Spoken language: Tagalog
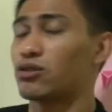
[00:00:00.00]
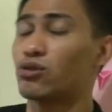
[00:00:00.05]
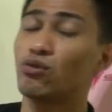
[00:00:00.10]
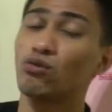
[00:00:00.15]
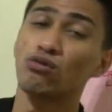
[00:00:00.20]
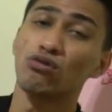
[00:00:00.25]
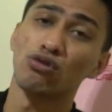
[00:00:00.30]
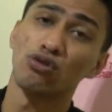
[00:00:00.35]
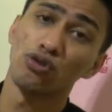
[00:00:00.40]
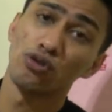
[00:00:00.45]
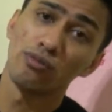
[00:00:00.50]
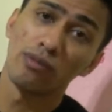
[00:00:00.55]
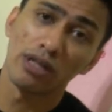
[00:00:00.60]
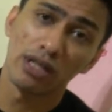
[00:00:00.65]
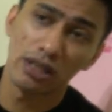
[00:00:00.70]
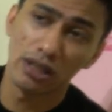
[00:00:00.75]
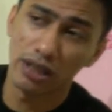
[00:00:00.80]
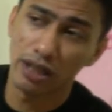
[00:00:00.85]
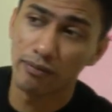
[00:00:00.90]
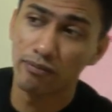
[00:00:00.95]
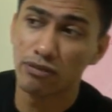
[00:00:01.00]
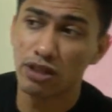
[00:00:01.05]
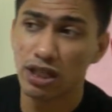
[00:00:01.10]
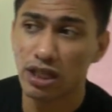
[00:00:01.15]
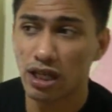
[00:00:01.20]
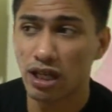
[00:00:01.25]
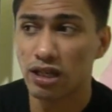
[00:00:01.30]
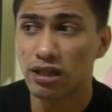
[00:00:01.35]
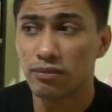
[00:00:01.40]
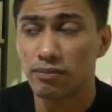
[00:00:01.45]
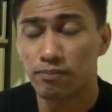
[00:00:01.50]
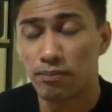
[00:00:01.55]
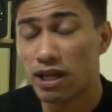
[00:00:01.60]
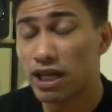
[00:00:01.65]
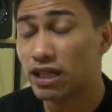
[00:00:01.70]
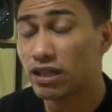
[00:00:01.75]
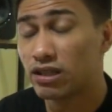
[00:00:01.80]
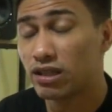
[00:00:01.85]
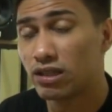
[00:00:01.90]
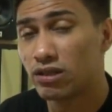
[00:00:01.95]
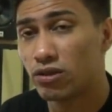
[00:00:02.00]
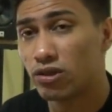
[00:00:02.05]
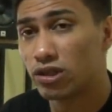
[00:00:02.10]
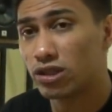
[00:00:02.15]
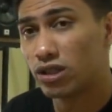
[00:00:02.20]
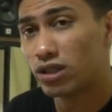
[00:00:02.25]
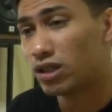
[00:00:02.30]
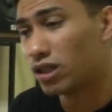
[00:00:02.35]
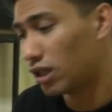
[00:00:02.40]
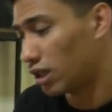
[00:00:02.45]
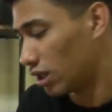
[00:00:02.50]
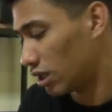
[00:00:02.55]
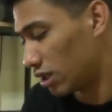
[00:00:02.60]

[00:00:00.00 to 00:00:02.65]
So kung gusto nyo maging MDL player or